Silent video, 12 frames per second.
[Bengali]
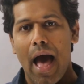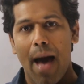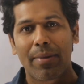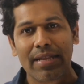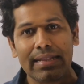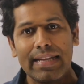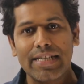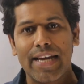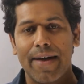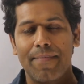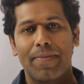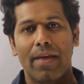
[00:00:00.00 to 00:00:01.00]
আমাদের দেশে
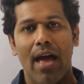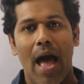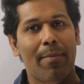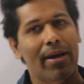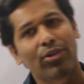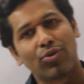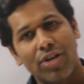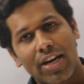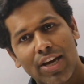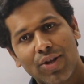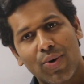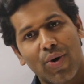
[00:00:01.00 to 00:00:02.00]
আমরা কিন্তু
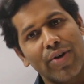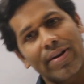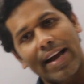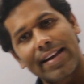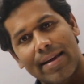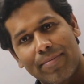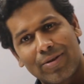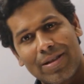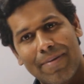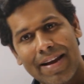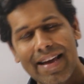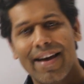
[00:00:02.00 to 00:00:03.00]
শিক্ষিত হয়েও টাকা ইনকাম করতে
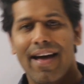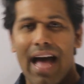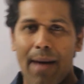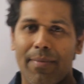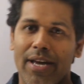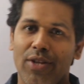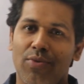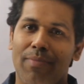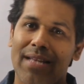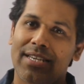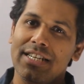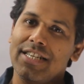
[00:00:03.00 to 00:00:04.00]
পারি আমরা কিন্তু
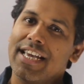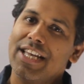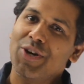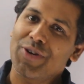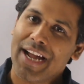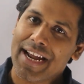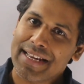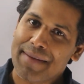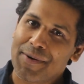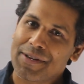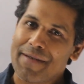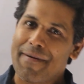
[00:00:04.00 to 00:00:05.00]
মাঝারি শিক্ষিত হয়ে টাকা ইনকাম
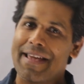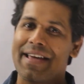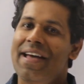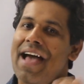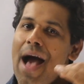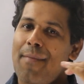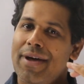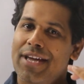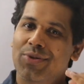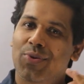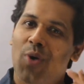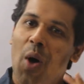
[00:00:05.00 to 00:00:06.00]
করতে পারি আমরা
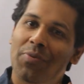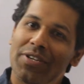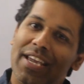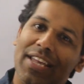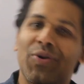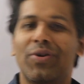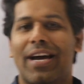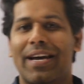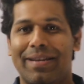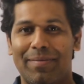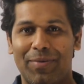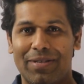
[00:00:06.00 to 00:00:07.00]
কিন্তু কম শিক্ষিত হয়ে টাকা
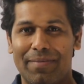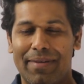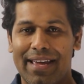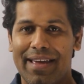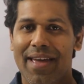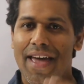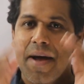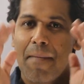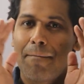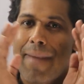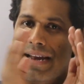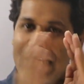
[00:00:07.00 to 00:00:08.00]
ইনকাম করতে পারি
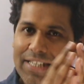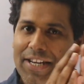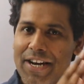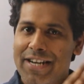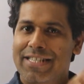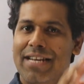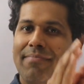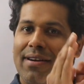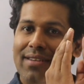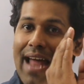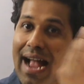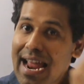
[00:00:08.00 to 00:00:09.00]
মানি জেনারেশন বা
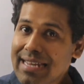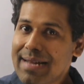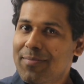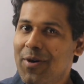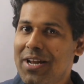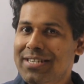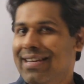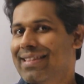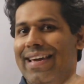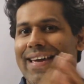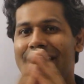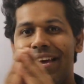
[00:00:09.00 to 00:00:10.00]
টাকা ইনকাম করার
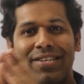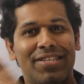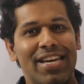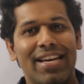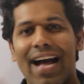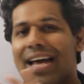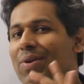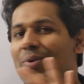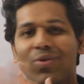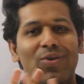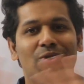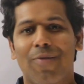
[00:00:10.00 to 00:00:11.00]
সাথে শিক্ষার
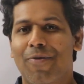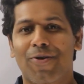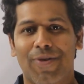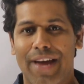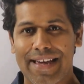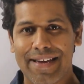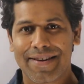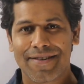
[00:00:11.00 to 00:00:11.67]
কোনো সম্পর্ক নাই